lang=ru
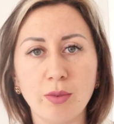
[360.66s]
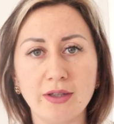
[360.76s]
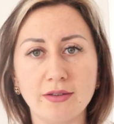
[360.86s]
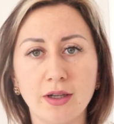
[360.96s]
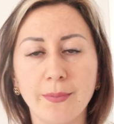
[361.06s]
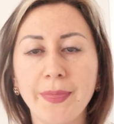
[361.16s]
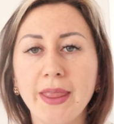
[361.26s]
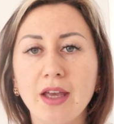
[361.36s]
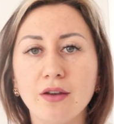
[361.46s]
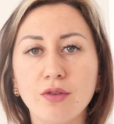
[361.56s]
песель.
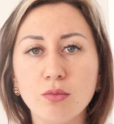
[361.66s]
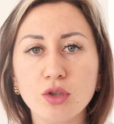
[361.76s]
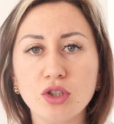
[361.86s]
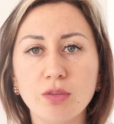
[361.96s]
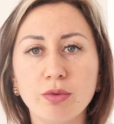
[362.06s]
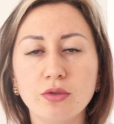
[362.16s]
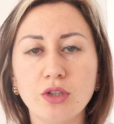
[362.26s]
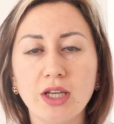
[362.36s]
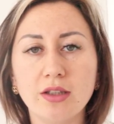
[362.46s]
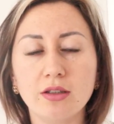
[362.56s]
Вы можете
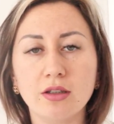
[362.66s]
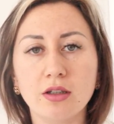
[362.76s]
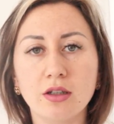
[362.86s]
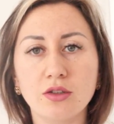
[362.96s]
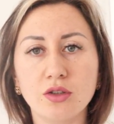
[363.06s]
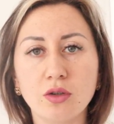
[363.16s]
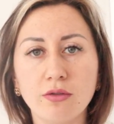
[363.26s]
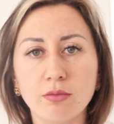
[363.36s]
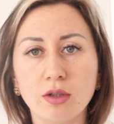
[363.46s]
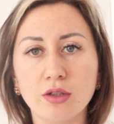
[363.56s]
получать э,
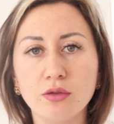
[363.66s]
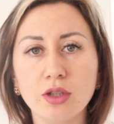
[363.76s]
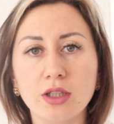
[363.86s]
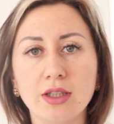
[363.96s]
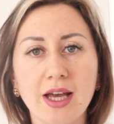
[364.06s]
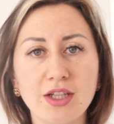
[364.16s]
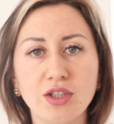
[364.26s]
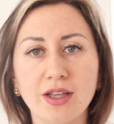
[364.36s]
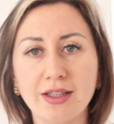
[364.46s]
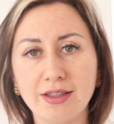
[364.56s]
часовый мальдонок
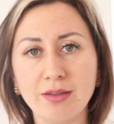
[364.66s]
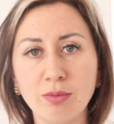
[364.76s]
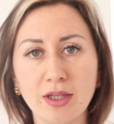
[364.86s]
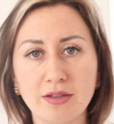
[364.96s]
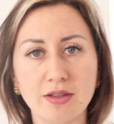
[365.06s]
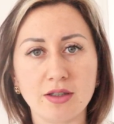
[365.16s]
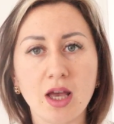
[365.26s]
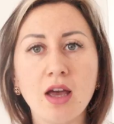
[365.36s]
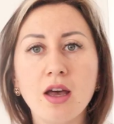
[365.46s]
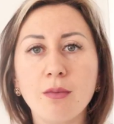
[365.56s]
даже на один месяц.
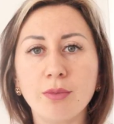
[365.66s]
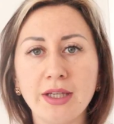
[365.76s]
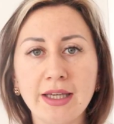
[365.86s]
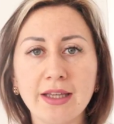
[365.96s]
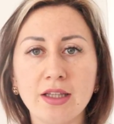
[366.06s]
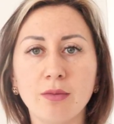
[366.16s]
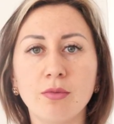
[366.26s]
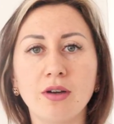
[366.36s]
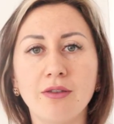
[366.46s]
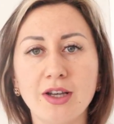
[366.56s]
При
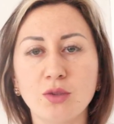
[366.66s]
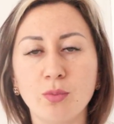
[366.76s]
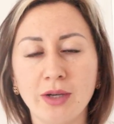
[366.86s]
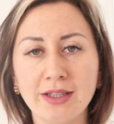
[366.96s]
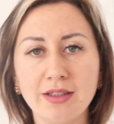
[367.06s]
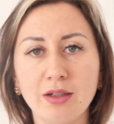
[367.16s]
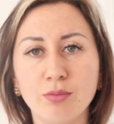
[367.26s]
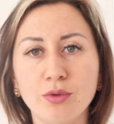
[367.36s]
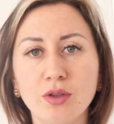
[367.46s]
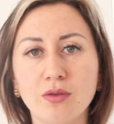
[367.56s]
этом ваш
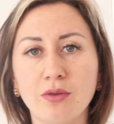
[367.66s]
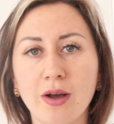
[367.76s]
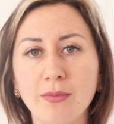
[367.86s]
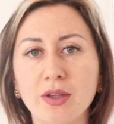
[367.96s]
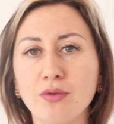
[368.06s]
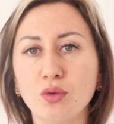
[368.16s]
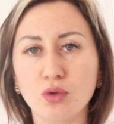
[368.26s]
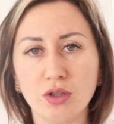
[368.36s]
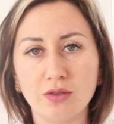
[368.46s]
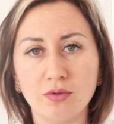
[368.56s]
PSL будет вам на
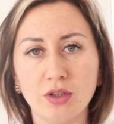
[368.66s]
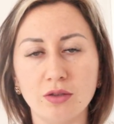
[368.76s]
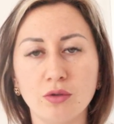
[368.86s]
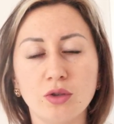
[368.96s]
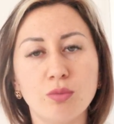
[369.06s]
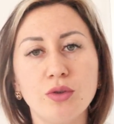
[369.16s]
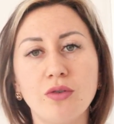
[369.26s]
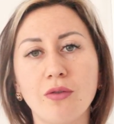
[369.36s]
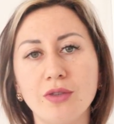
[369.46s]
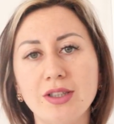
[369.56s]
всю жизнь выдан. Он не
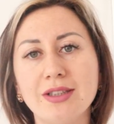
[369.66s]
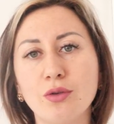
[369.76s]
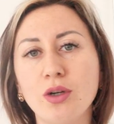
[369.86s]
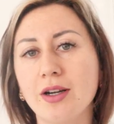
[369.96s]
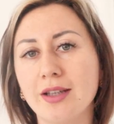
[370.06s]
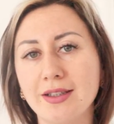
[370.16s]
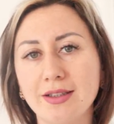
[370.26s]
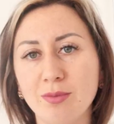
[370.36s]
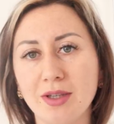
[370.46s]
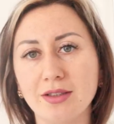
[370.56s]
будет вам выдан только на
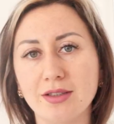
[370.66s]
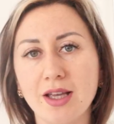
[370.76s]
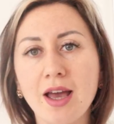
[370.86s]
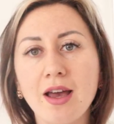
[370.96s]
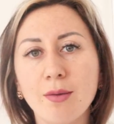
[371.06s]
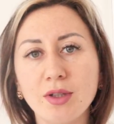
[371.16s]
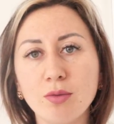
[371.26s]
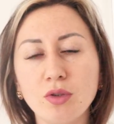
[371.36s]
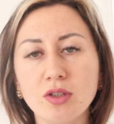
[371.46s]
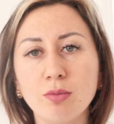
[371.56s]
один месяц.
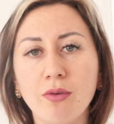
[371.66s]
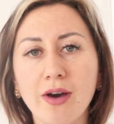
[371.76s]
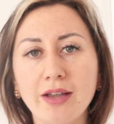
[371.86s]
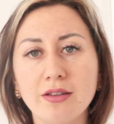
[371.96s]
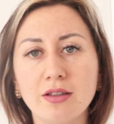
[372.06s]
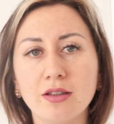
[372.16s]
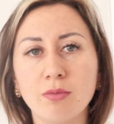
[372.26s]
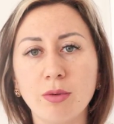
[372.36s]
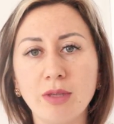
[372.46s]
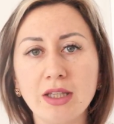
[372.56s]
Поэтому не забывайте этот
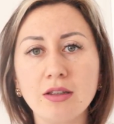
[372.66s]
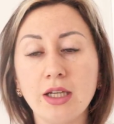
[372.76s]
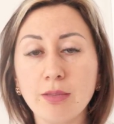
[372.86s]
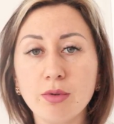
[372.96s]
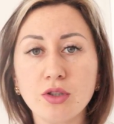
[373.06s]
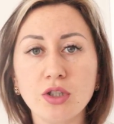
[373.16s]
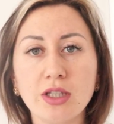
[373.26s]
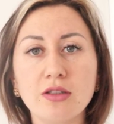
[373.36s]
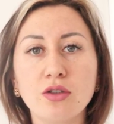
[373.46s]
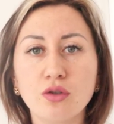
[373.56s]
момент. Либо же
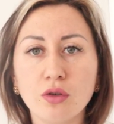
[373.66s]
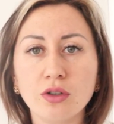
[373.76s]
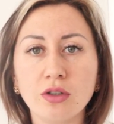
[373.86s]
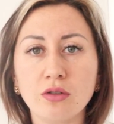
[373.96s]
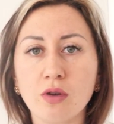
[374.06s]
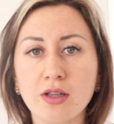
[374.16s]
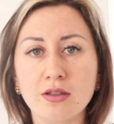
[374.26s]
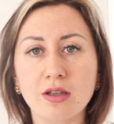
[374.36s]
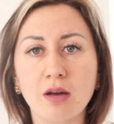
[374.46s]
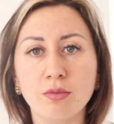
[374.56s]
есть еще одни
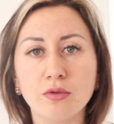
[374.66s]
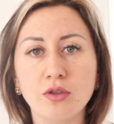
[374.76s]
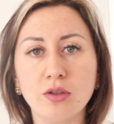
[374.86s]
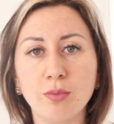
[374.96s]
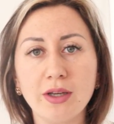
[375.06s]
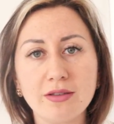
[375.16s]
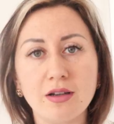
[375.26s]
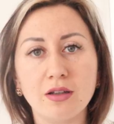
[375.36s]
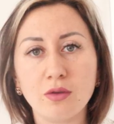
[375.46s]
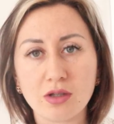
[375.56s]
нюансы, как получить
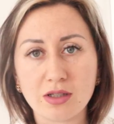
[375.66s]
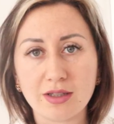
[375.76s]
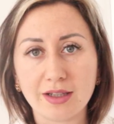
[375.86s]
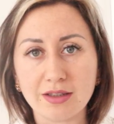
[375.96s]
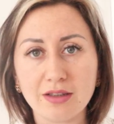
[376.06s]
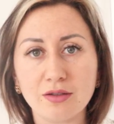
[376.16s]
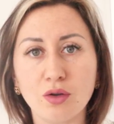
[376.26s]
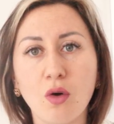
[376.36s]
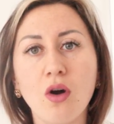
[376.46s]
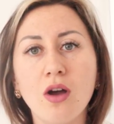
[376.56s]
PSL, но если захотите,
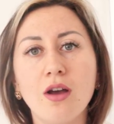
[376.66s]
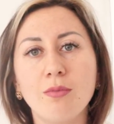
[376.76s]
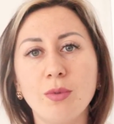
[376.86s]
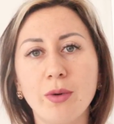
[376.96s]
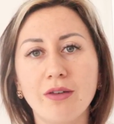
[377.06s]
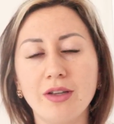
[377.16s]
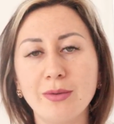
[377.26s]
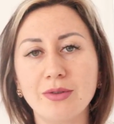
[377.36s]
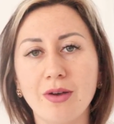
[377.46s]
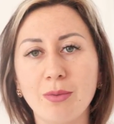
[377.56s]
то мы
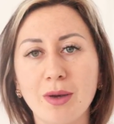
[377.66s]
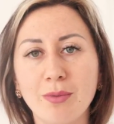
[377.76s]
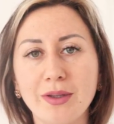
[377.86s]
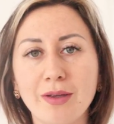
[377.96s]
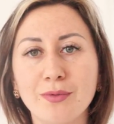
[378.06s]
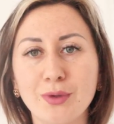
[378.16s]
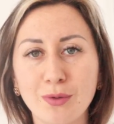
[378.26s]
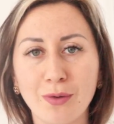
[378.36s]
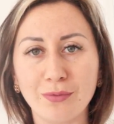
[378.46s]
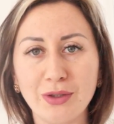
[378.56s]
поговорим с вами об этом в
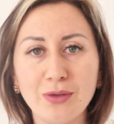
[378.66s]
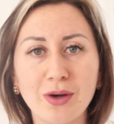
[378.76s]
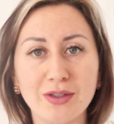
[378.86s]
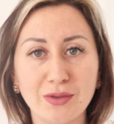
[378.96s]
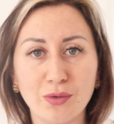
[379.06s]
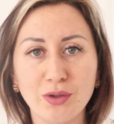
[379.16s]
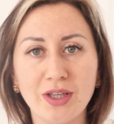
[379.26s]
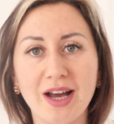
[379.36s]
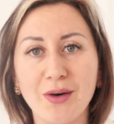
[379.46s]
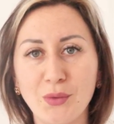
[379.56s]
другом видео, а
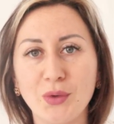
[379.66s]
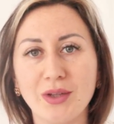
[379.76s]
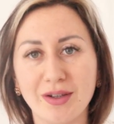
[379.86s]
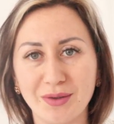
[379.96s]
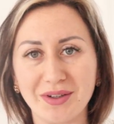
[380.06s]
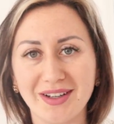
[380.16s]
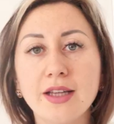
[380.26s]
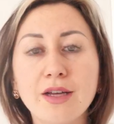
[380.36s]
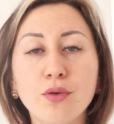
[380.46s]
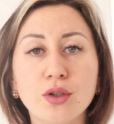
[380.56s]
сегодня о налогах.
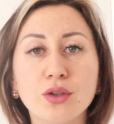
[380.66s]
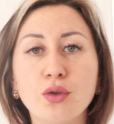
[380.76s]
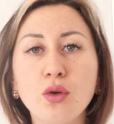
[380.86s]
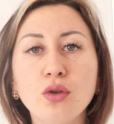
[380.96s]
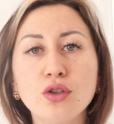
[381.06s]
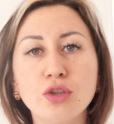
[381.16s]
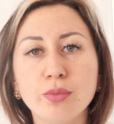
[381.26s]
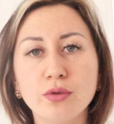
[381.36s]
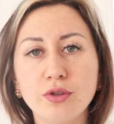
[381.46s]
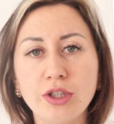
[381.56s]
Так вот, кто
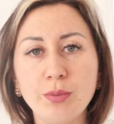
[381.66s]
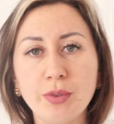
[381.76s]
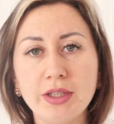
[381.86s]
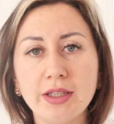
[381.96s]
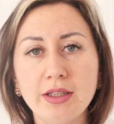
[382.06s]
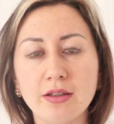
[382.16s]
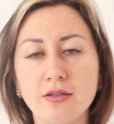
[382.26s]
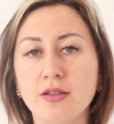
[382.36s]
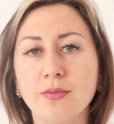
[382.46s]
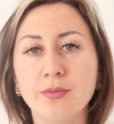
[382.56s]
должен получить
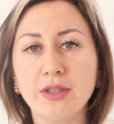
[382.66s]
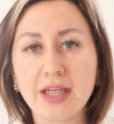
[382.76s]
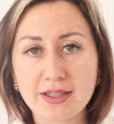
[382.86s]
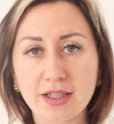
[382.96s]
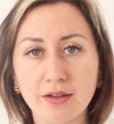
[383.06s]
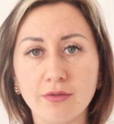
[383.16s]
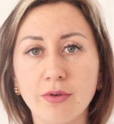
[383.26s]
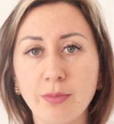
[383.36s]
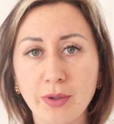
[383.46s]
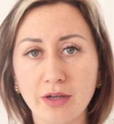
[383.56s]
ПИТ-11? Если,
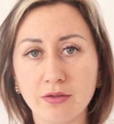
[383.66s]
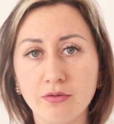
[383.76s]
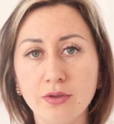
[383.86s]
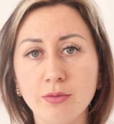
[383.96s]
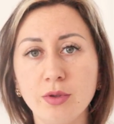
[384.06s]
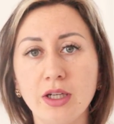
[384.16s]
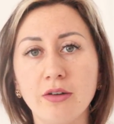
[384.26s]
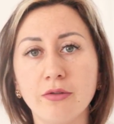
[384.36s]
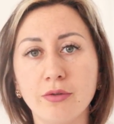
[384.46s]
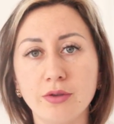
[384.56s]
во-первых, вы
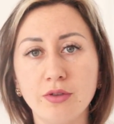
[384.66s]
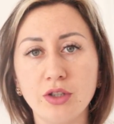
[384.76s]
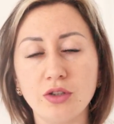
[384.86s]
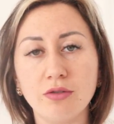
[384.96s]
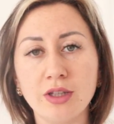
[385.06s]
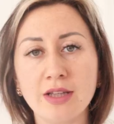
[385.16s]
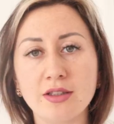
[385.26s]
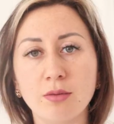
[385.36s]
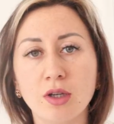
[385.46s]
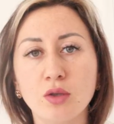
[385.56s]
были в
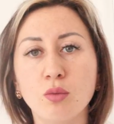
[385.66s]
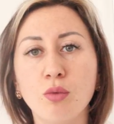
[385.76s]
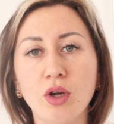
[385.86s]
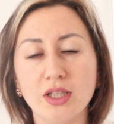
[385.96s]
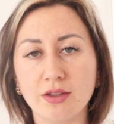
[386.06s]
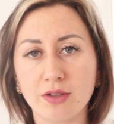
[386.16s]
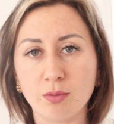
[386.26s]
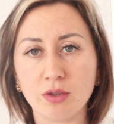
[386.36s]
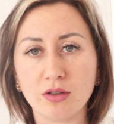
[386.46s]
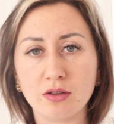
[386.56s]
2019 году более
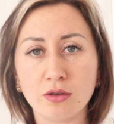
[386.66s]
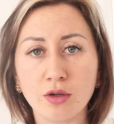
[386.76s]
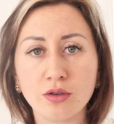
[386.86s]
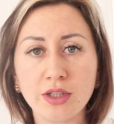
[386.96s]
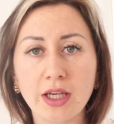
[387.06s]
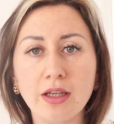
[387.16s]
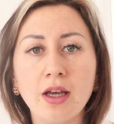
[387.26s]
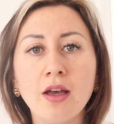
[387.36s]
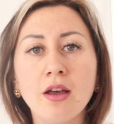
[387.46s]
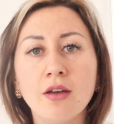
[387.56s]
183
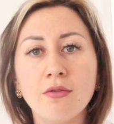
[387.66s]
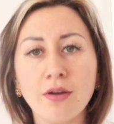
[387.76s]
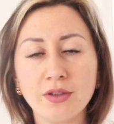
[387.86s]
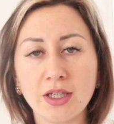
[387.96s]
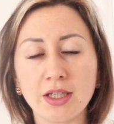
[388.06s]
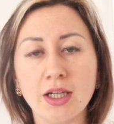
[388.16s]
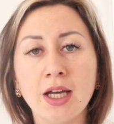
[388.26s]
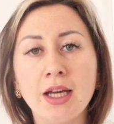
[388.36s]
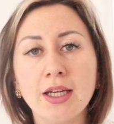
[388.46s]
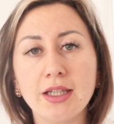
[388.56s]
дней, во-вторых,
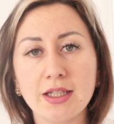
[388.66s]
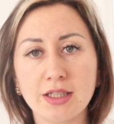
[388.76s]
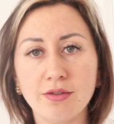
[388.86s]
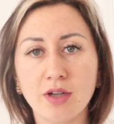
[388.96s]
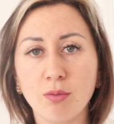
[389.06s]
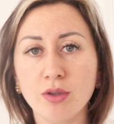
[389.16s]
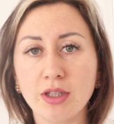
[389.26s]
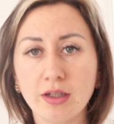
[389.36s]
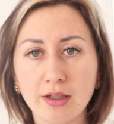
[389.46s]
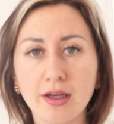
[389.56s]
если вы
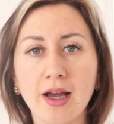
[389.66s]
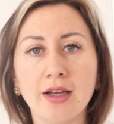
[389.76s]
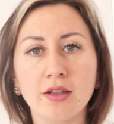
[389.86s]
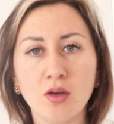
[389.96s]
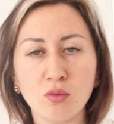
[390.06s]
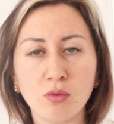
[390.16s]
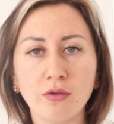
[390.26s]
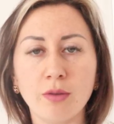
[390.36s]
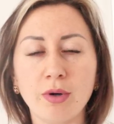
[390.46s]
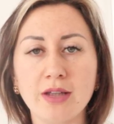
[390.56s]
работали легально на
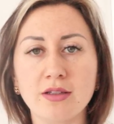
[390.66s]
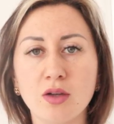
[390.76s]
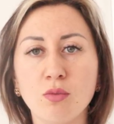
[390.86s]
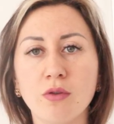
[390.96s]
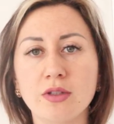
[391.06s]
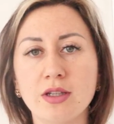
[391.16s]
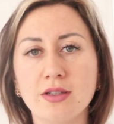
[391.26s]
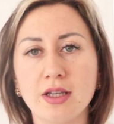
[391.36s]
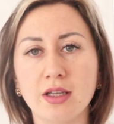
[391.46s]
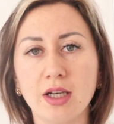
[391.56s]
умове працы, на умове
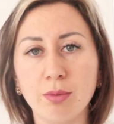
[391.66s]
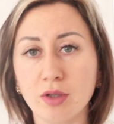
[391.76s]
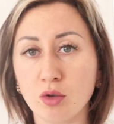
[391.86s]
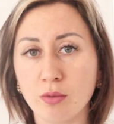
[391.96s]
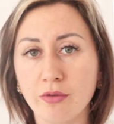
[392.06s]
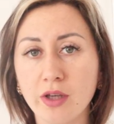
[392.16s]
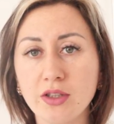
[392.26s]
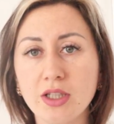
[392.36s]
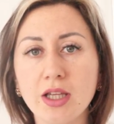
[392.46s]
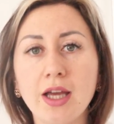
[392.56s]
излицения, либо на умове
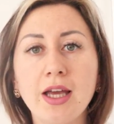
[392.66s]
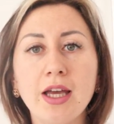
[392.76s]
дела,